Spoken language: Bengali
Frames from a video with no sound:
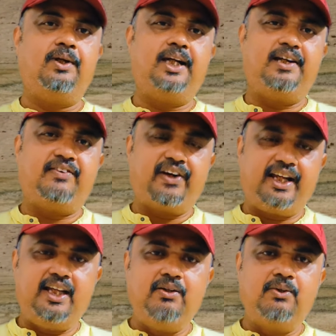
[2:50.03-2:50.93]
অনেকে
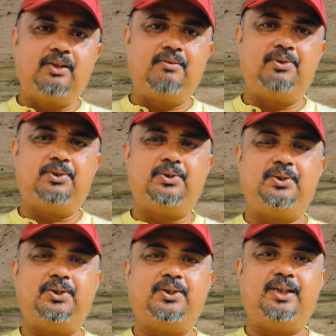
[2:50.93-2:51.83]
ট্রেকিং করতে
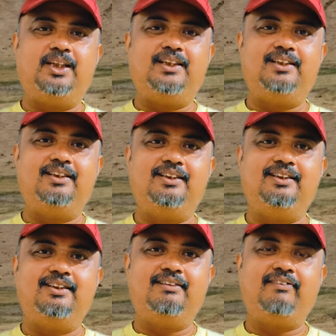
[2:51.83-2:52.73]
পছন্দ করেন
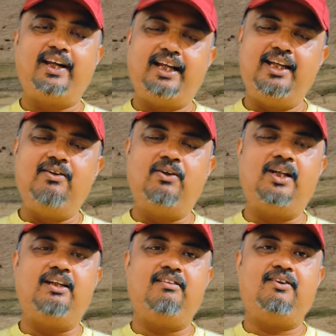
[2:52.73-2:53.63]
ট্রেকিং
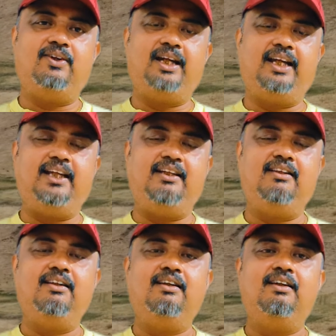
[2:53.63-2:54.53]
করেন অনেকেই
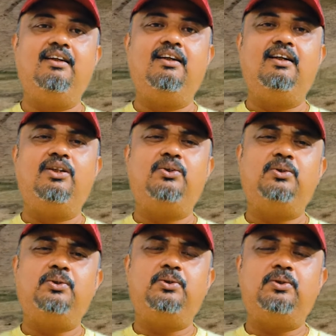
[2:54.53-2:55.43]

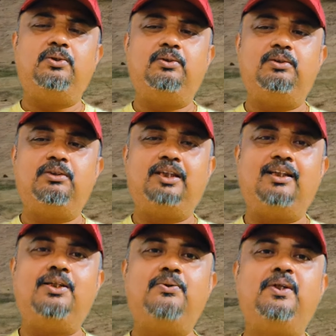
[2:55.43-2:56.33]
তো
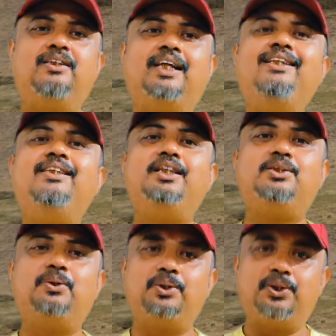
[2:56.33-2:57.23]
তাদের ট্যুরে সেই
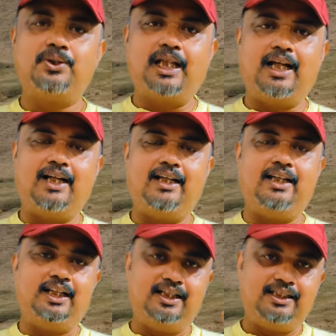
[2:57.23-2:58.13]
জিনিসগুলো যেন থাকে
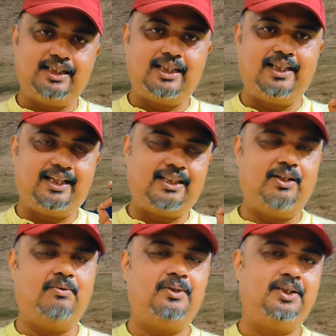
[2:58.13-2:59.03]
সেটা
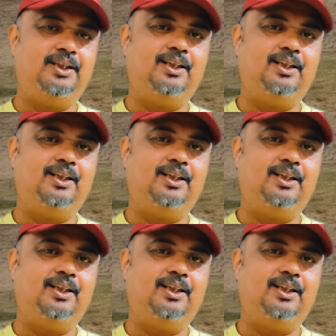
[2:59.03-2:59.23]
দেখতে হবে